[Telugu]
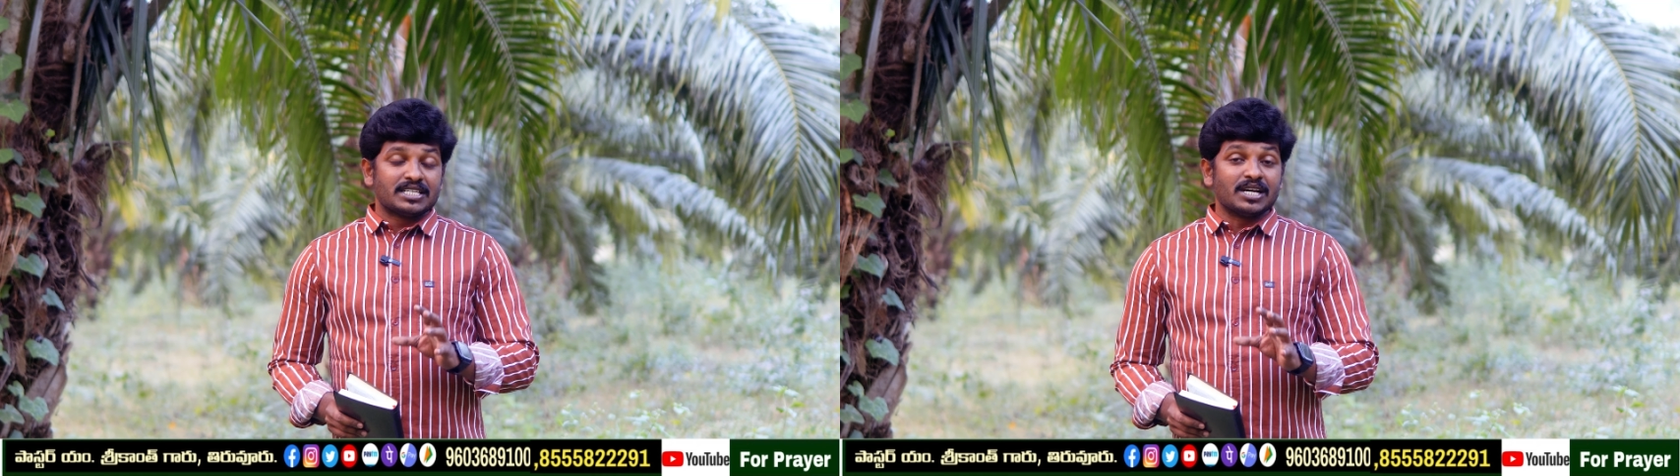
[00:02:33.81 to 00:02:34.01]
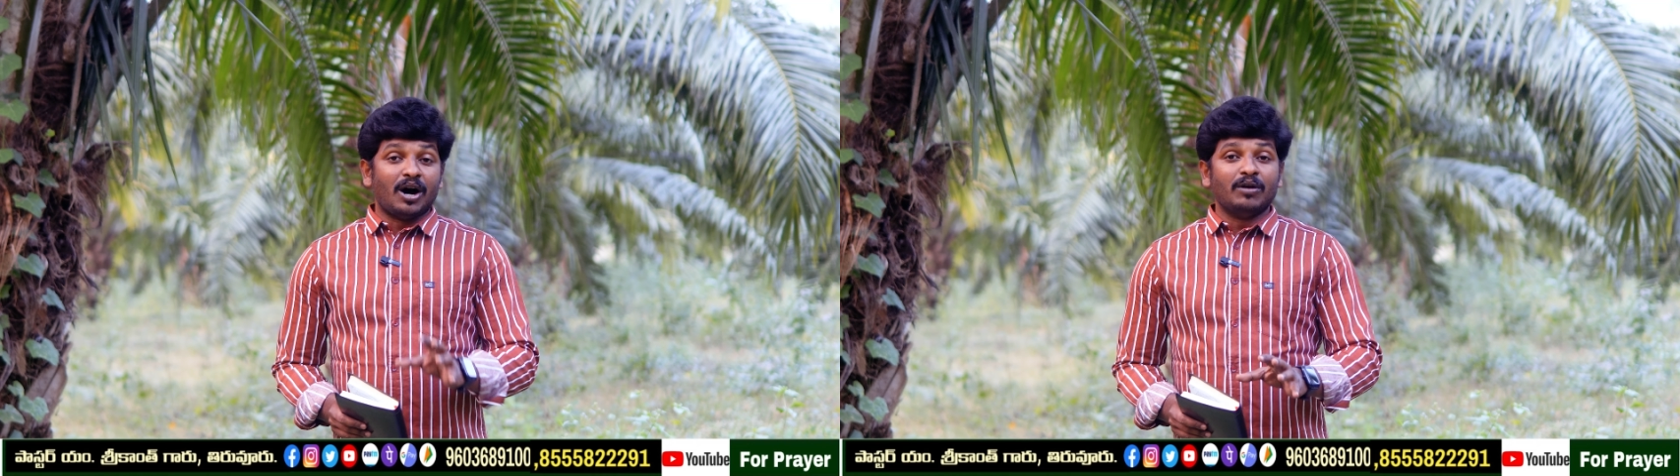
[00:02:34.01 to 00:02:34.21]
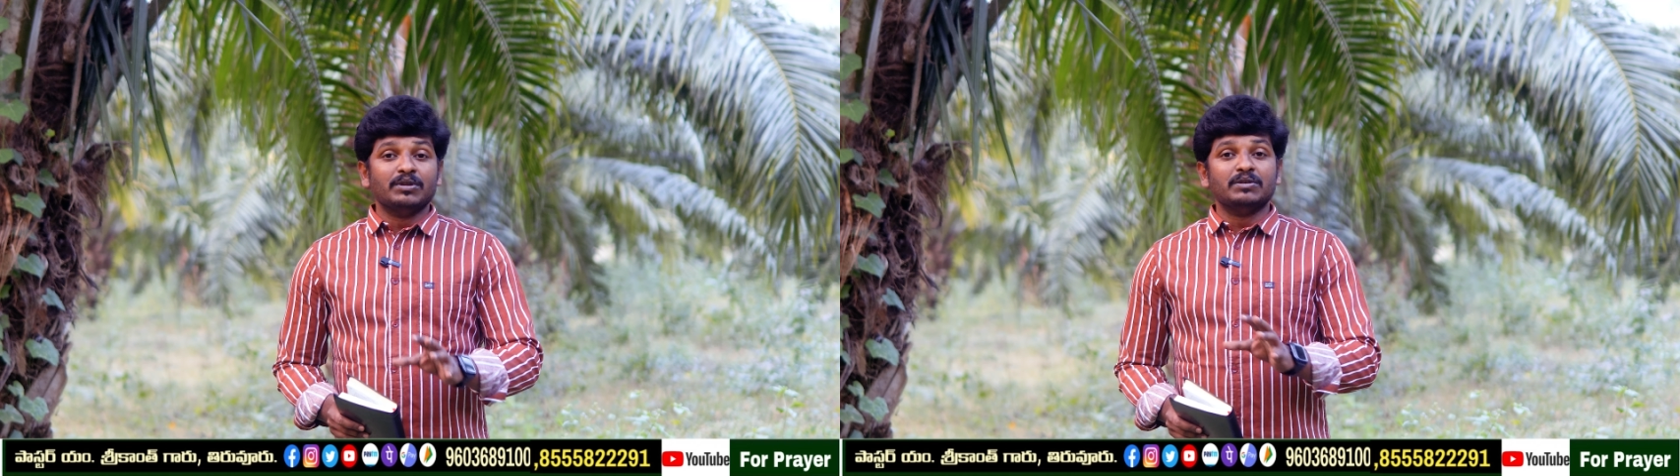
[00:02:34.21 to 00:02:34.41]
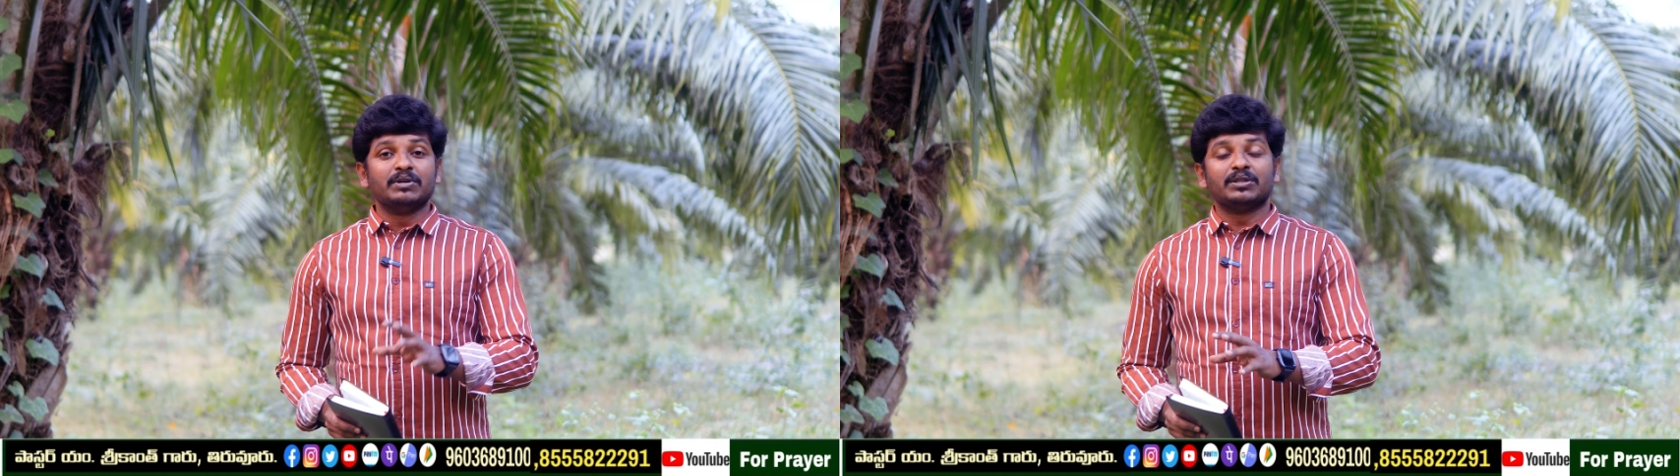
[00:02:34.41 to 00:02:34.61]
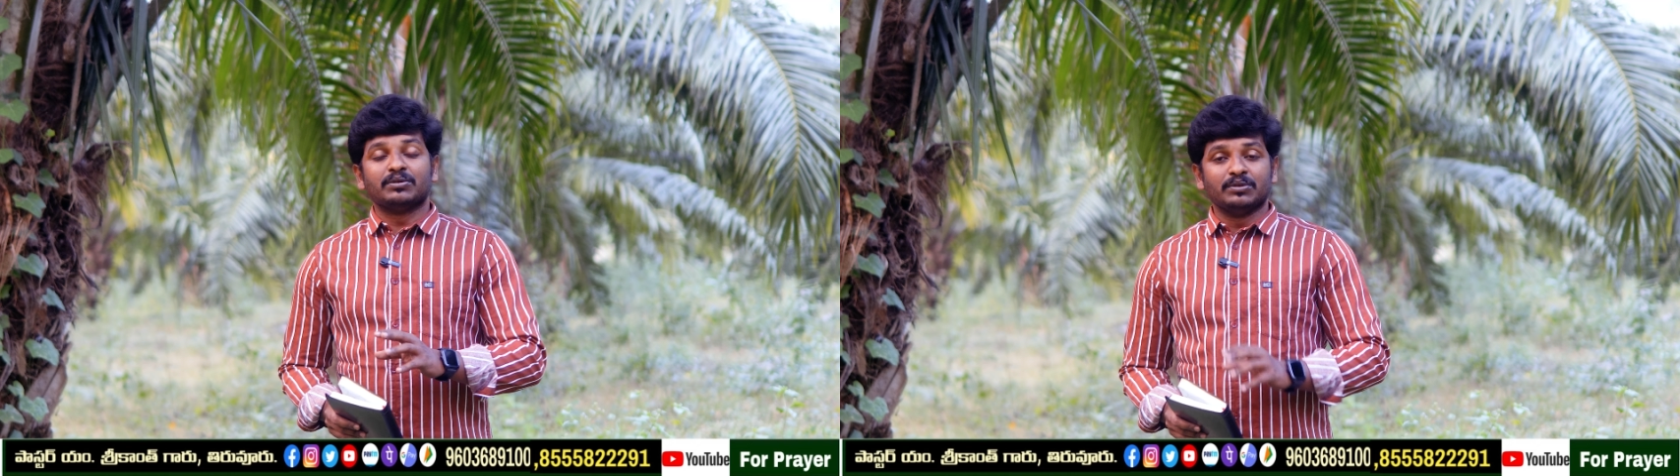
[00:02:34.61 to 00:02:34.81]
చావును
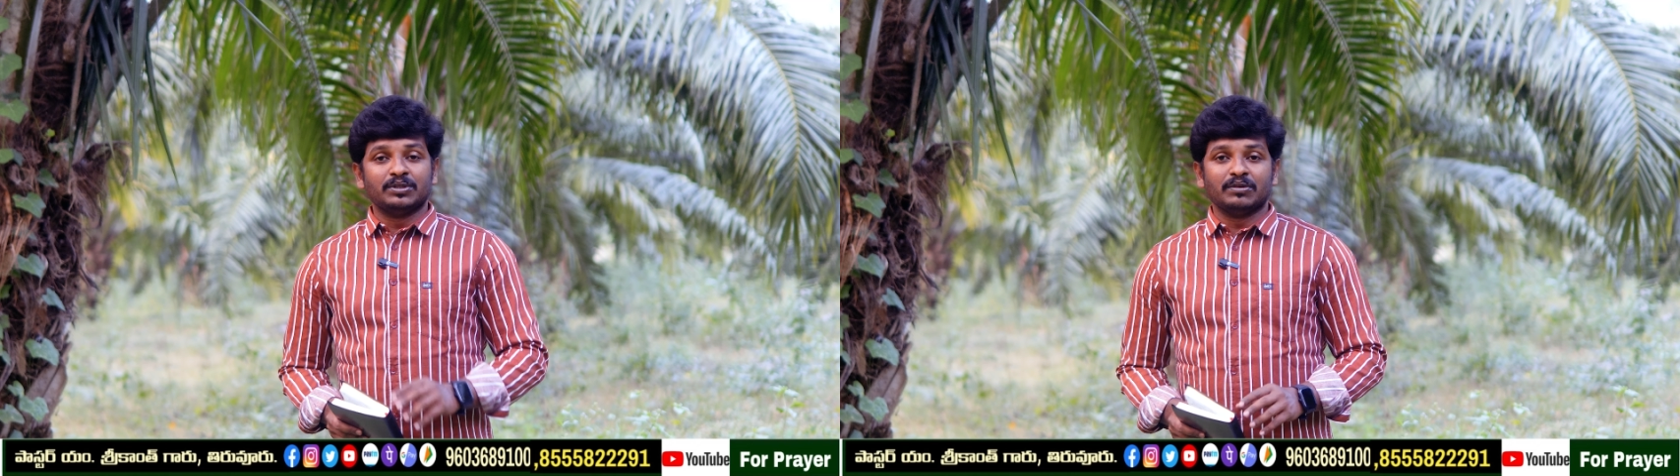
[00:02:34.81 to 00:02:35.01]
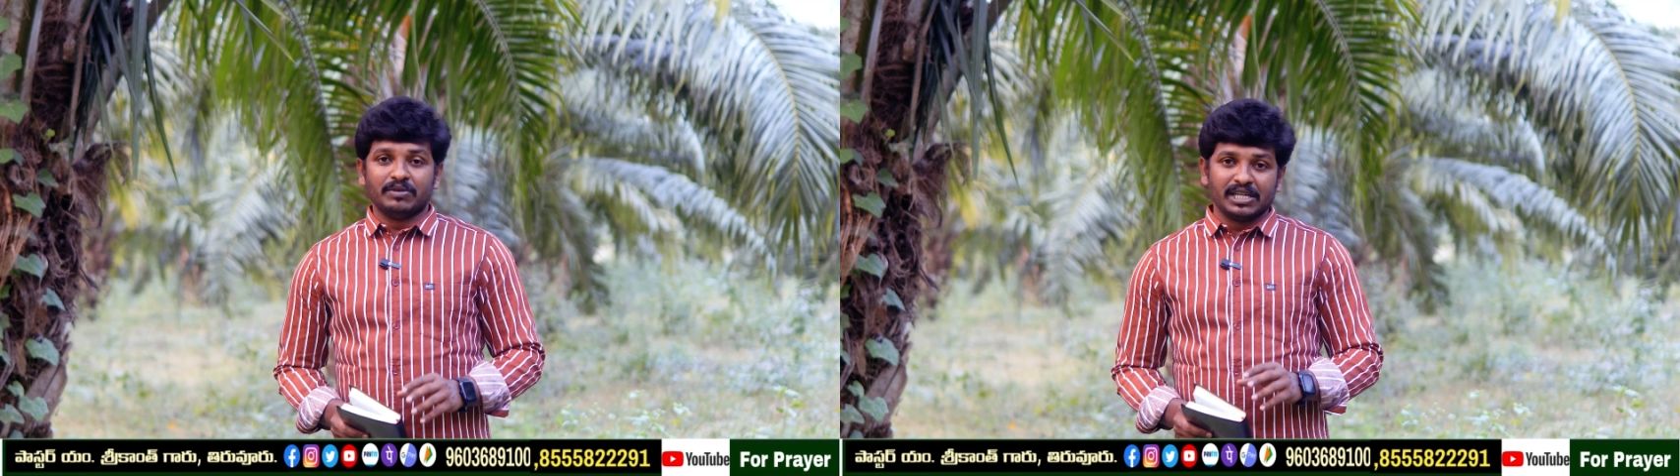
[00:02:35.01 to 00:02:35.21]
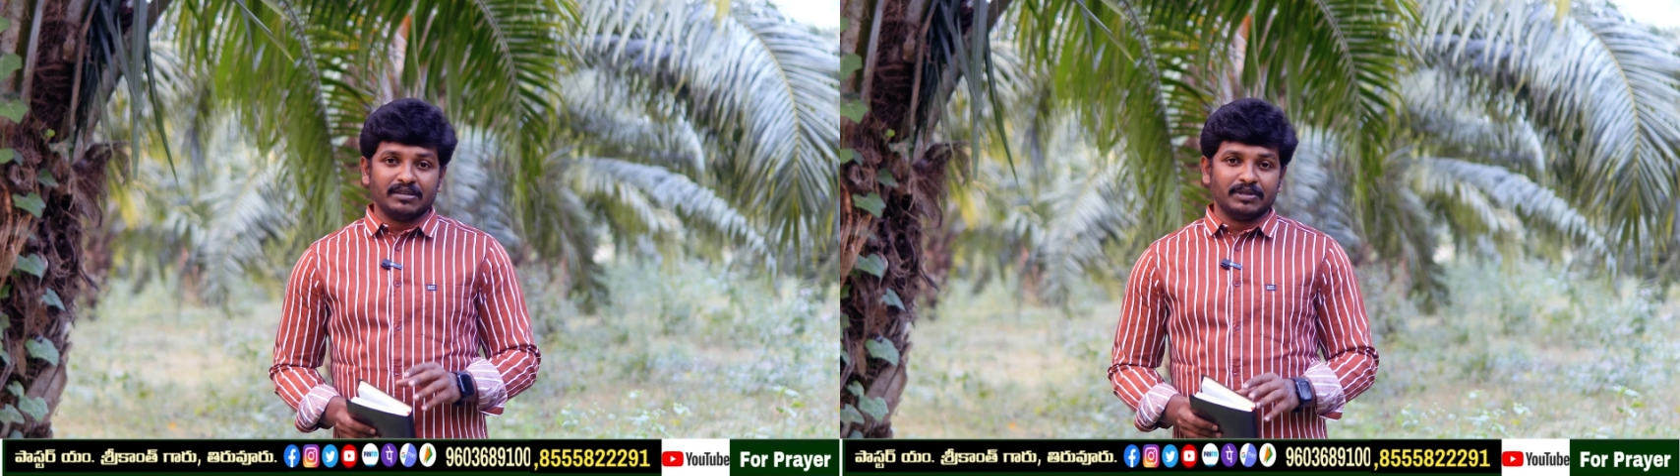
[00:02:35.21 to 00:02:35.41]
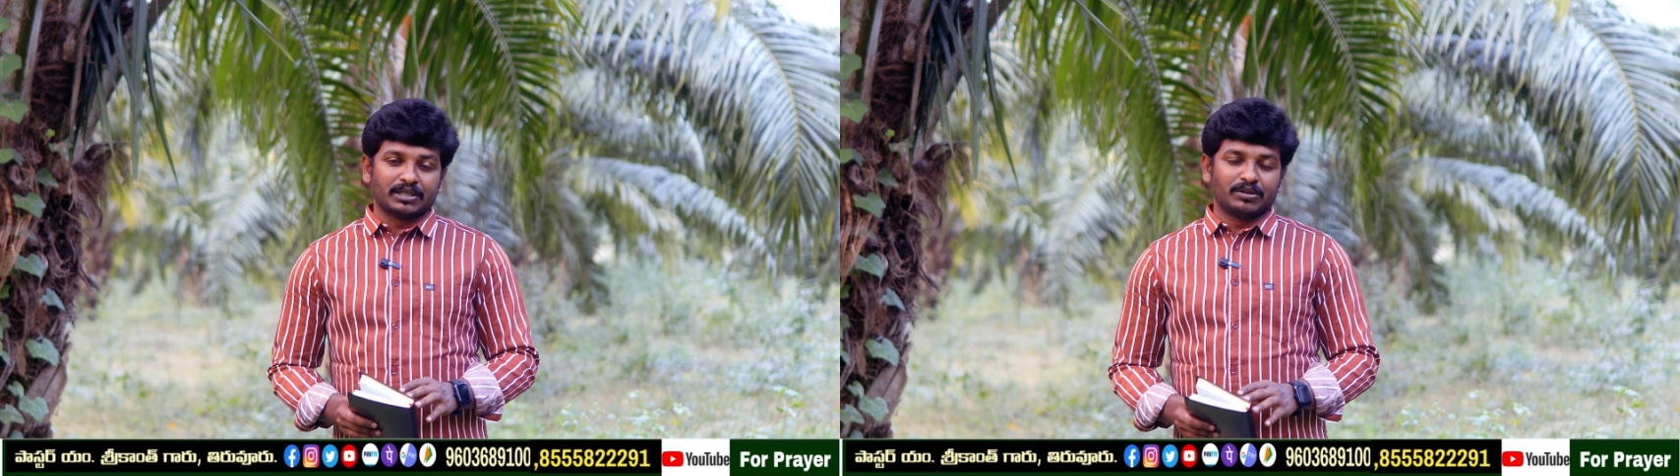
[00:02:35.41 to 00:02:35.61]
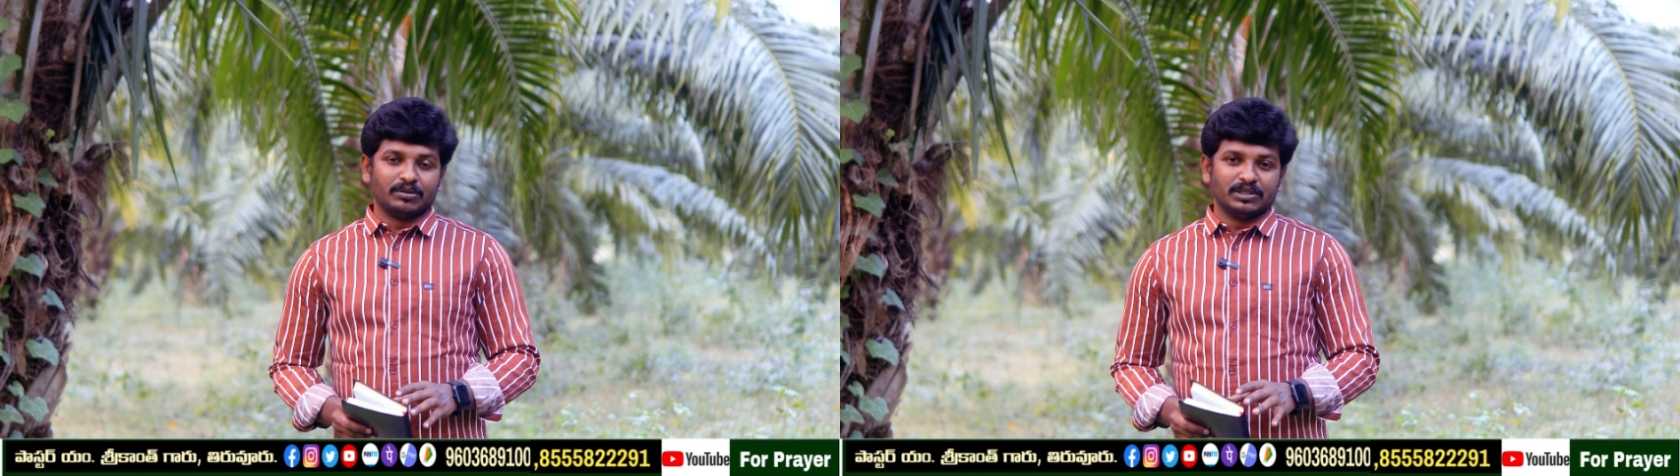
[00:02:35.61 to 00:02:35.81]
వెతుక్కుంటూ వెళ్ళే
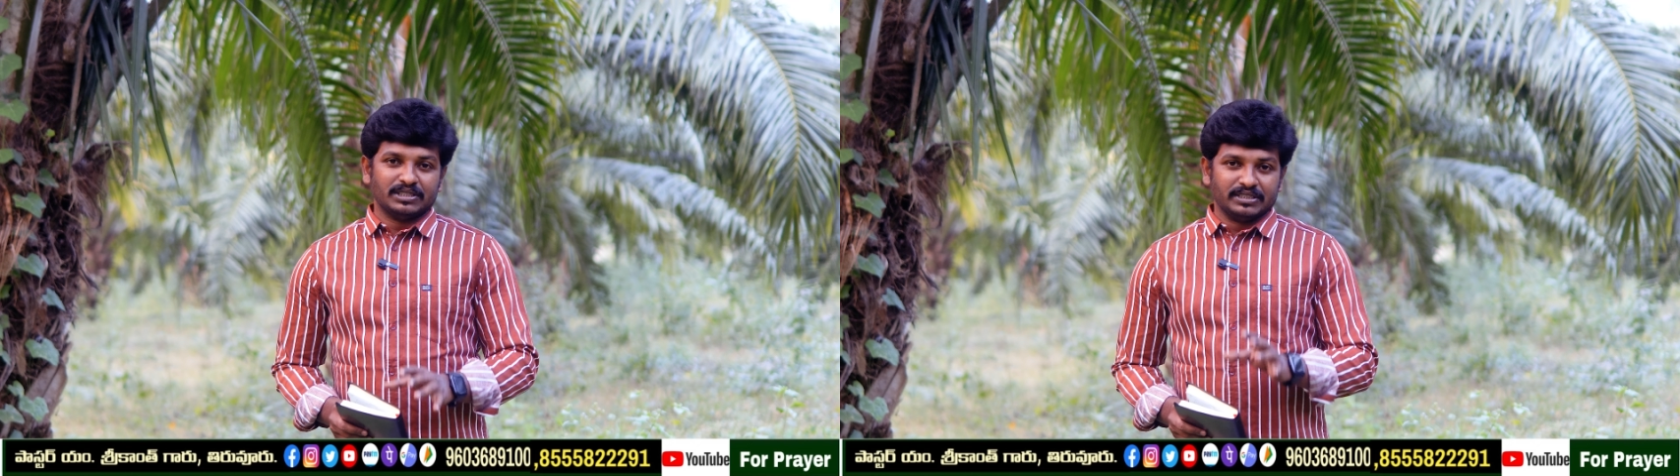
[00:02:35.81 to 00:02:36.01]
వ్యక్తులు